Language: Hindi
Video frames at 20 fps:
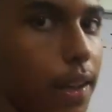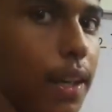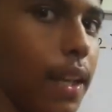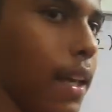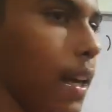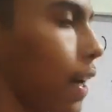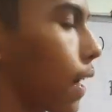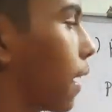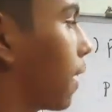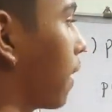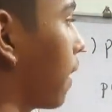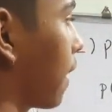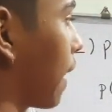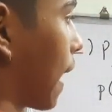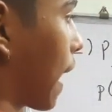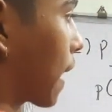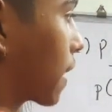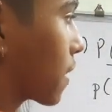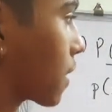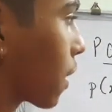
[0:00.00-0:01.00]
ठीक है
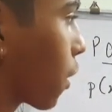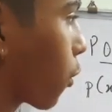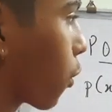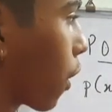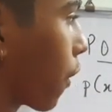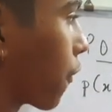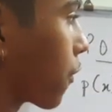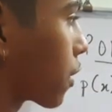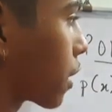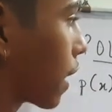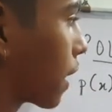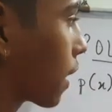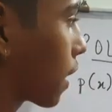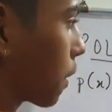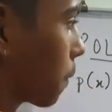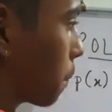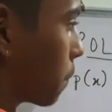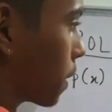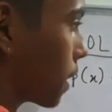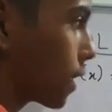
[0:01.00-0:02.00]
एक्स का कोएफिशिएंट
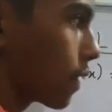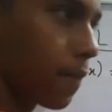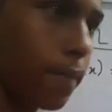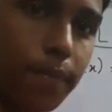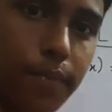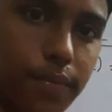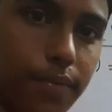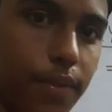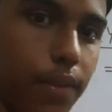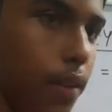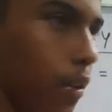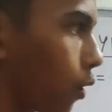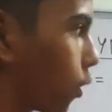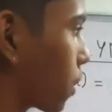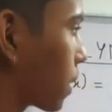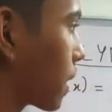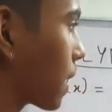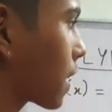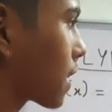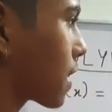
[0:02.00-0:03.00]
है बी
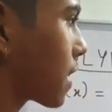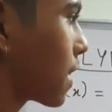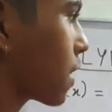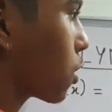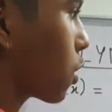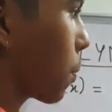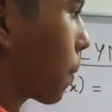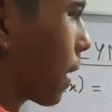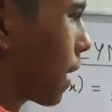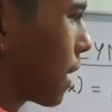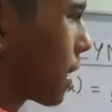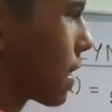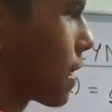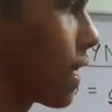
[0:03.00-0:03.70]
और ये सी तो पहले